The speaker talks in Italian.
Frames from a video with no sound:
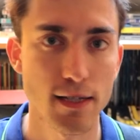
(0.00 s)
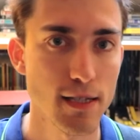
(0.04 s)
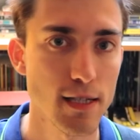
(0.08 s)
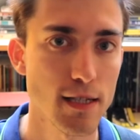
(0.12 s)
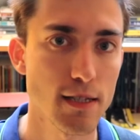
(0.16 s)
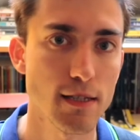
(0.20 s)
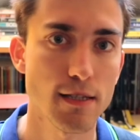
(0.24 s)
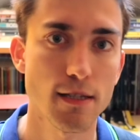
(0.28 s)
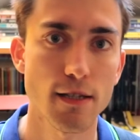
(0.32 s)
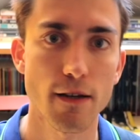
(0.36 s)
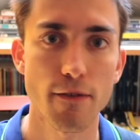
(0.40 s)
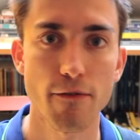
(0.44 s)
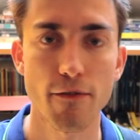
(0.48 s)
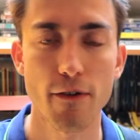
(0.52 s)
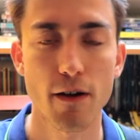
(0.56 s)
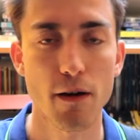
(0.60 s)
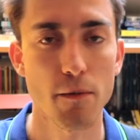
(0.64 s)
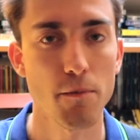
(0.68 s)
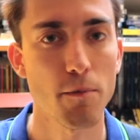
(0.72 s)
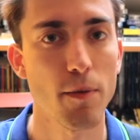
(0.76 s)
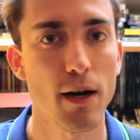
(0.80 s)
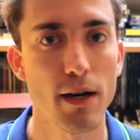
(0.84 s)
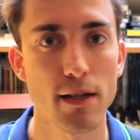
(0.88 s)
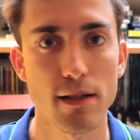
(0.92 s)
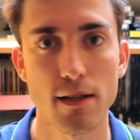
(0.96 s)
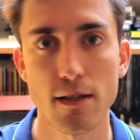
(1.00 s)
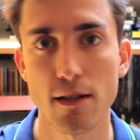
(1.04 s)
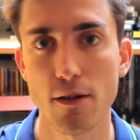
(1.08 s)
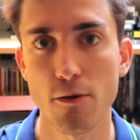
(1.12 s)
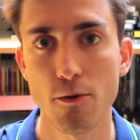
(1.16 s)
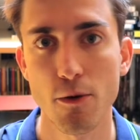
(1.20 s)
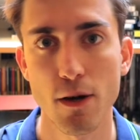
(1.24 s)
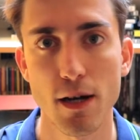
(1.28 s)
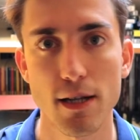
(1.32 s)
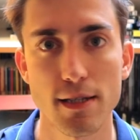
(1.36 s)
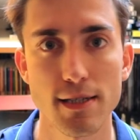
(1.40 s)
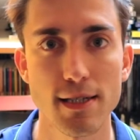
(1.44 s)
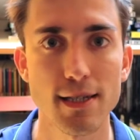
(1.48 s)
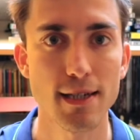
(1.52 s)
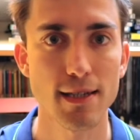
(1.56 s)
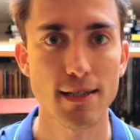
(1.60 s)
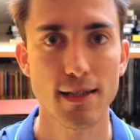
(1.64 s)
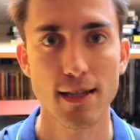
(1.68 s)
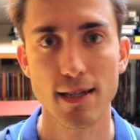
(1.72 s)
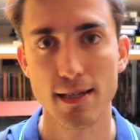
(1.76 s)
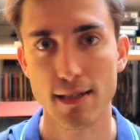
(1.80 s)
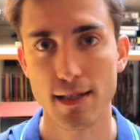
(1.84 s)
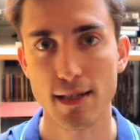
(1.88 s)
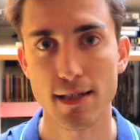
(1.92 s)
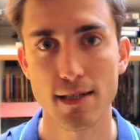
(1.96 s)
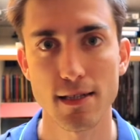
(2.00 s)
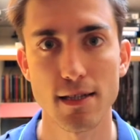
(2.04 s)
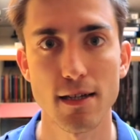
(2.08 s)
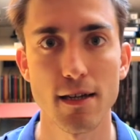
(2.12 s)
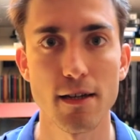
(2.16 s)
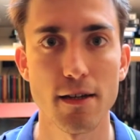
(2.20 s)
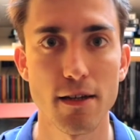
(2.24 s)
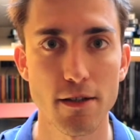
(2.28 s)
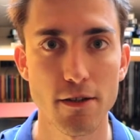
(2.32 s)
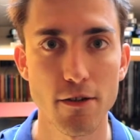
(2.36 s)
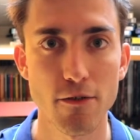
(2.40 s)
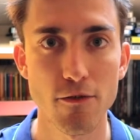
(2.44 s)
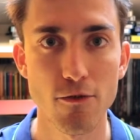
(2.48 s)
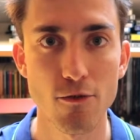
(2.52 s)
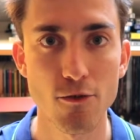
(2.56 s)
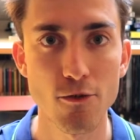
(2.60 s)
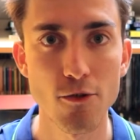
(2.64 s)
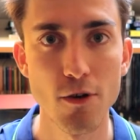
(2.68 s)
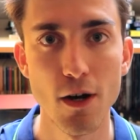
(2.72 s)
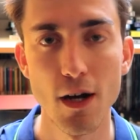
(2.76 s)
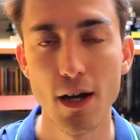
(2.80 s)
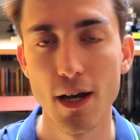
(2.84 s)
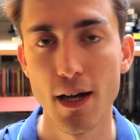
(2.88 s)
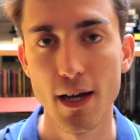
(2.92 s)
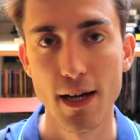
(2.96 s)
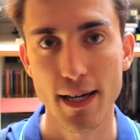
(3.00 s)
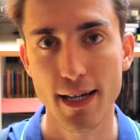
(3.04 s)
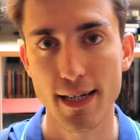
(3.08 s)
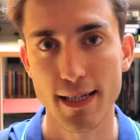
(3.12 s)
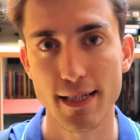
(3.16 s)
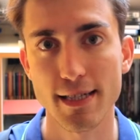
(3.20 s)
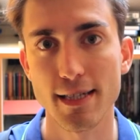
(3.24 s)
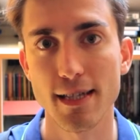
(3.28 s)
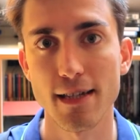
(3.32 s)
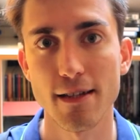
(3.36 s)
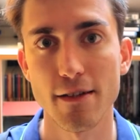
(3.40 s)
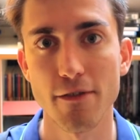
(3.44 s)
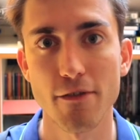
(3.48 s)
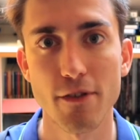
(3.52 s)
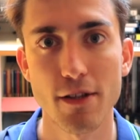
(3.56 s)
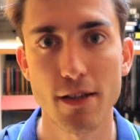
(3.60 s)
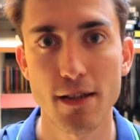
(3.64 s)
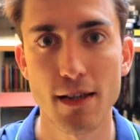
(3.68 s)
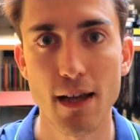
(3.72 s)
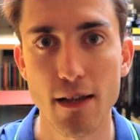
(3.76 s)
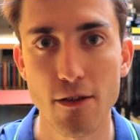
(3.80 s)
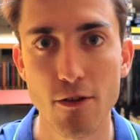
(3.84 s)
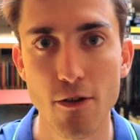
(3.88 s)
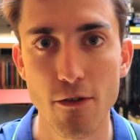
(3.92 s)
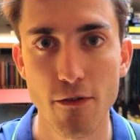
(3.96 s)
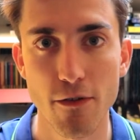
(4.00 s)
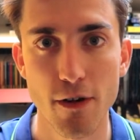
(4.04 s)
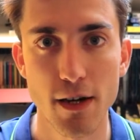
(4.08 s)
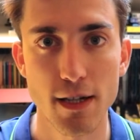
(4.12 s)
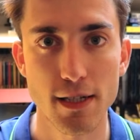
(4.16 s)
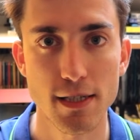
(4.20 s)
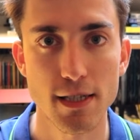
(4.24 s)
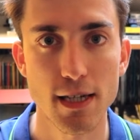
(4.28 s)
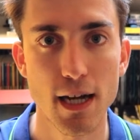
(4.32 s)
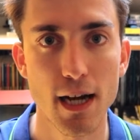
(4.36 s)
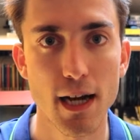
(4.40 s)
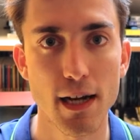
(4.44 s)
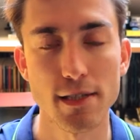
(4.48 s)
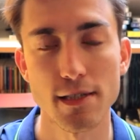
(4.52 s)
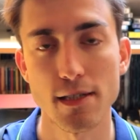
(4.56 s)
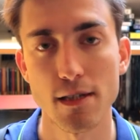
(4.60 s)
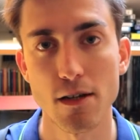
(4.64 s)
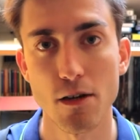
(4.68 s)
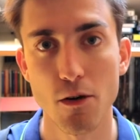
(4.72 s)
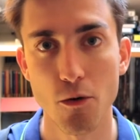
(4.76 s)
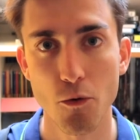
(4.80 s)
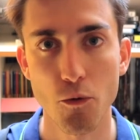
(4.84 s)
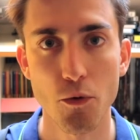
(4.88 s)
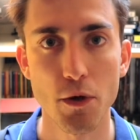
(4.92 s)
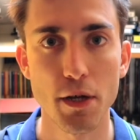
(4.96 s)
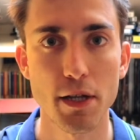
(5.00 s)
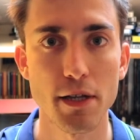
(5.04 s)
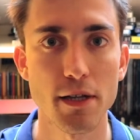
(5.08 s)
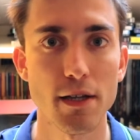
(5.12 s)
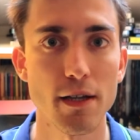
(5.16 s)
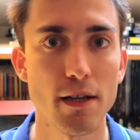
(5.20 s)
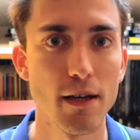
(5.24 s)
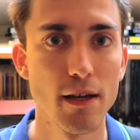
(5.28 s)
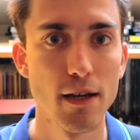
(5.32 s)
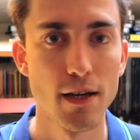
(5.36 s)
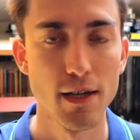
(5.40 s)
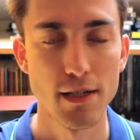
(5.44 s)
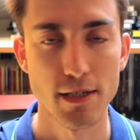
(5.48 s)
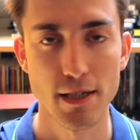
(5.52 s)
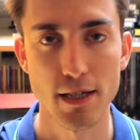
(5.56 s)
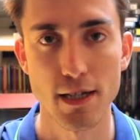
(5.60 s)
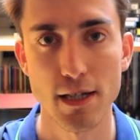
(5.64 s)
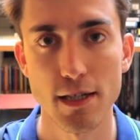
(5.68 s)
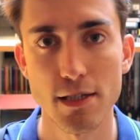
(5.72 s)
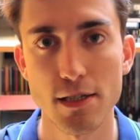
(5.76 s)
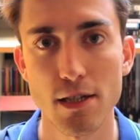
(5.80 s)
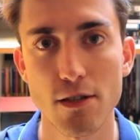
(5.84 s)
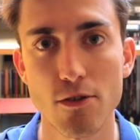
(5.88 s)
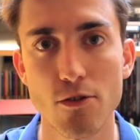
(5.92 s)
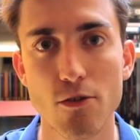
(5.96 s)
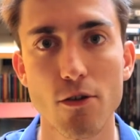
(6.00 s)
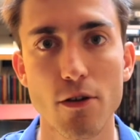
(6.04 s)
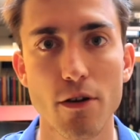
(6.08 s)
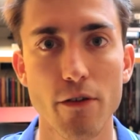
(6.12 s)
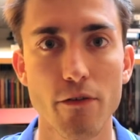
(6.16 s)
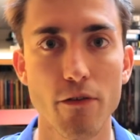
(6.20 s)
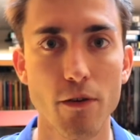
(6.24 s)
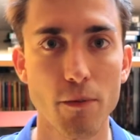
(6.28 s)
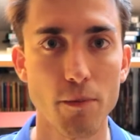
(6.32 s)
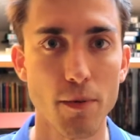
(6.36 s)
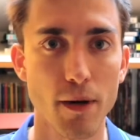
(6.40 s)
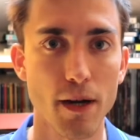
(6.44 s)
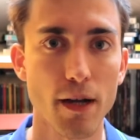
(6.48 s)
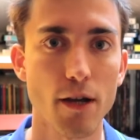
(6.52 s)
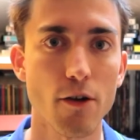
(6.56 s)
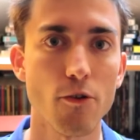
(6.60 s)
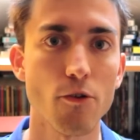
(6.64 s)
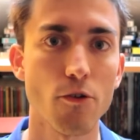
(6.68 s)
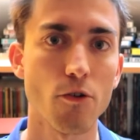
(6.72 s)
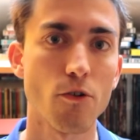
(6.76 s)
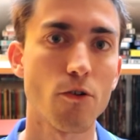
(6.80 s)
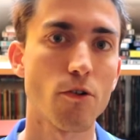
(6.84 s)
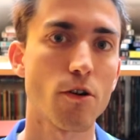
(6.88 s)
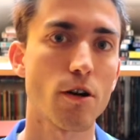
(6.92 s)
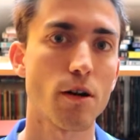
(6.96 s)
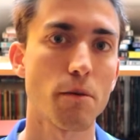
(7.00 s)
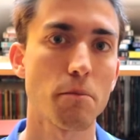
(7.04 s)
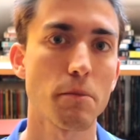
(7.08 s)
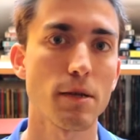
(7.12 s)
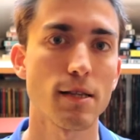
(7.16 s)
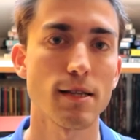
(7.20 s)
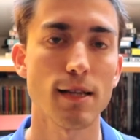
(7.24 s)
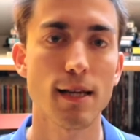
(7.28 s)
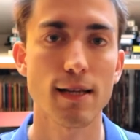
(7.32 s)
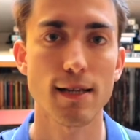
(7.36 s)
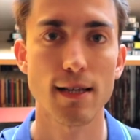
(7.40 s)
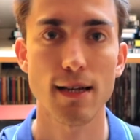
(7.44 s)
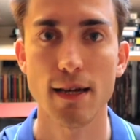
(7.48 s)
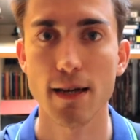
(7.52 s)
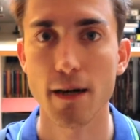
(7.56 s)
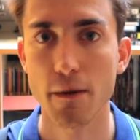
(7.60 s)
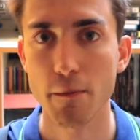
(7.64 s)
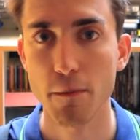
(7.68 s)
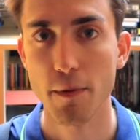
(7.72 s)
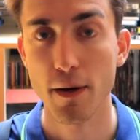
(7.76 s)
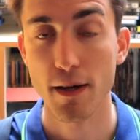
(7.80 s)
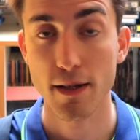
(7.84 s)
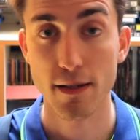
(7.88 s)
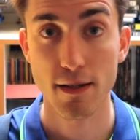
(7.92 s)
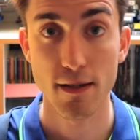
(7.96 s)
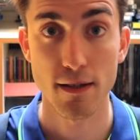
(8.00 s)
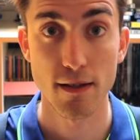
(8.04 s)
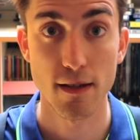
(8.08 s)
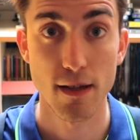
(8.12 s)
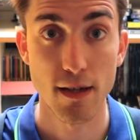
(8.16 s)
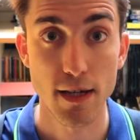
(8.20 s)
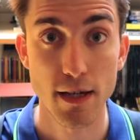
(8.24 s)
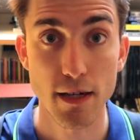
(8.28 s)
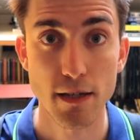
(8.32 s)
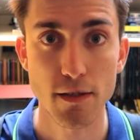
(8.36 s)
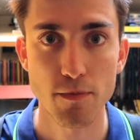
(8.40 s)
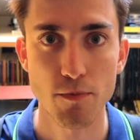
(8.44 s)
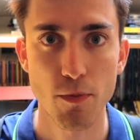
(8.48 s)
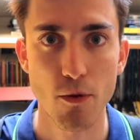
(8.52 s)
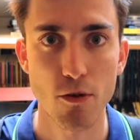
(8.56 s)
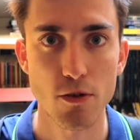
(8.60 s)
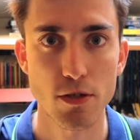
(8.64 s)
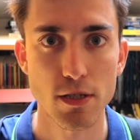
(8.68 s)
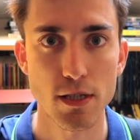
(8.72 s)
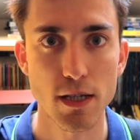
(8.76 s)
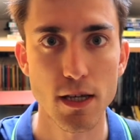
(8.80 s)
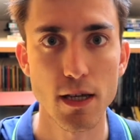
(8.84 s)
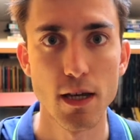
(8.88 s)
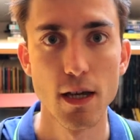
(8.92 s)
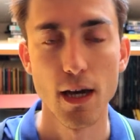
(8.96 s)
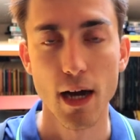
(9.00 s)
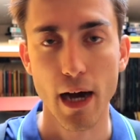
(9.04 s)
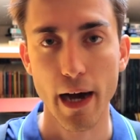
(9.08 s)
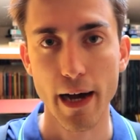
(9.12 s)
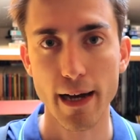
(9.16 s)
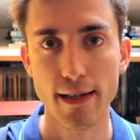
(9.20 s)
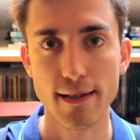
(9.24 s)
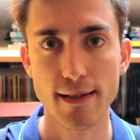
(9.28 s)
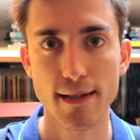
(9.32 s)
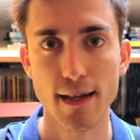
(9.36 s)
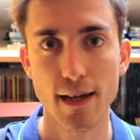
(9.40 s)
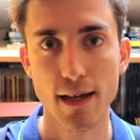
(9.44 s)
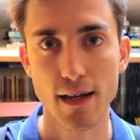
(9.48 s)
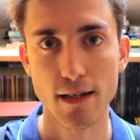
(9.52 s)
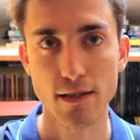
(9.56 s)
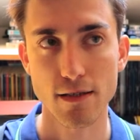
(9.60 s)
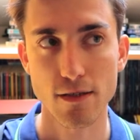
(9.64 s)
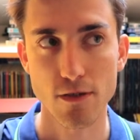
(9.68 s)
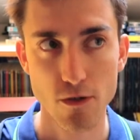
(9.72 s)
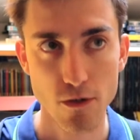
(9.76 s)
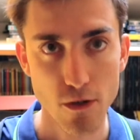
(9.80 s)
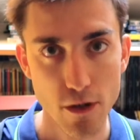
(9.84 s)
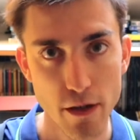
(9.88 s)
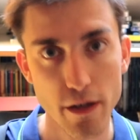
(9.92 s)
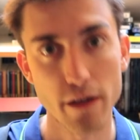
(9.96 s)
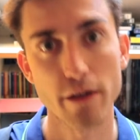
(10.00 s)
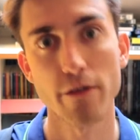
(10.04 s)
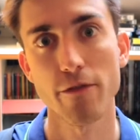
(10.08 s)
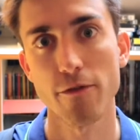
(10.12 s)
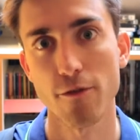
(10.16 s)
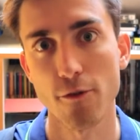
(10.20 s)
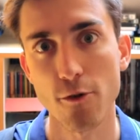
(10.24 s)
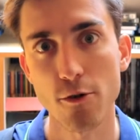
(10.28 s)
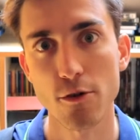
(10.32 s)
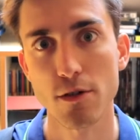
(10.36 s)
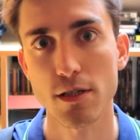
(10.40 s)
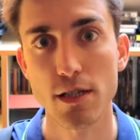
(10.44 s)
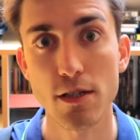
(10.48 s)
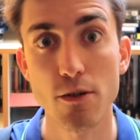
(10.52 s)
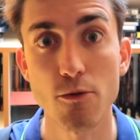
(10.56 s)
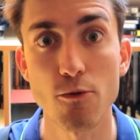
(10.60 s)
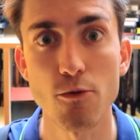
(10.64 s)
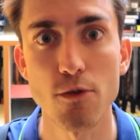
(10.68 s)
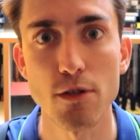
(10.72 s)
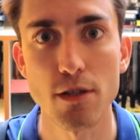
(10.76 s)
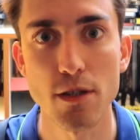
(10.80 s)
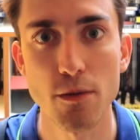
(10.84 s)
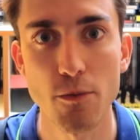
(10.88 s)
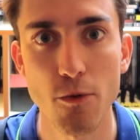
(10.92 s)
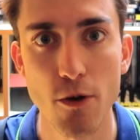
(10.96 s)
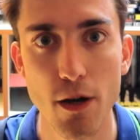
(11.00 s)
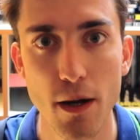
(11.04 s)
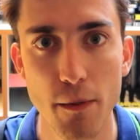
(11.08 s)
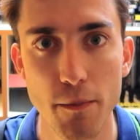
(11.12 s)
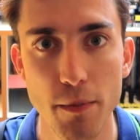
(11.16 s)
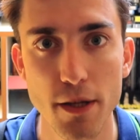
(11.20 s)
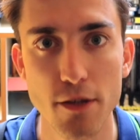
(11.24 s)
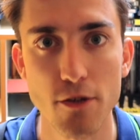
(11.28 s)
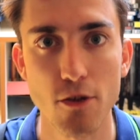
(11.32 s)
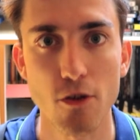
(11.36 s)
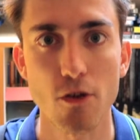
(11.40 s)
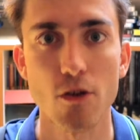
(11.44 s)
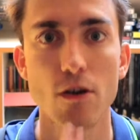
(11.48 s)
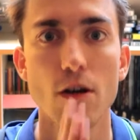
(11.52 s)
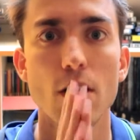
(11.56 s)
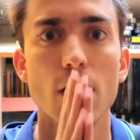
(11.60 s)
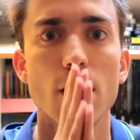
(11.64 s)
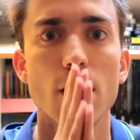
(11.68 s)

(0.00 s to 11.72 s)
senza far parte di quella gigantesca serie tv che sta diventando il franchise. Quindi, sceneggiatori, vi prego, non rimandate la gran parte delle risposte al terzo e forse ultimo capitolo.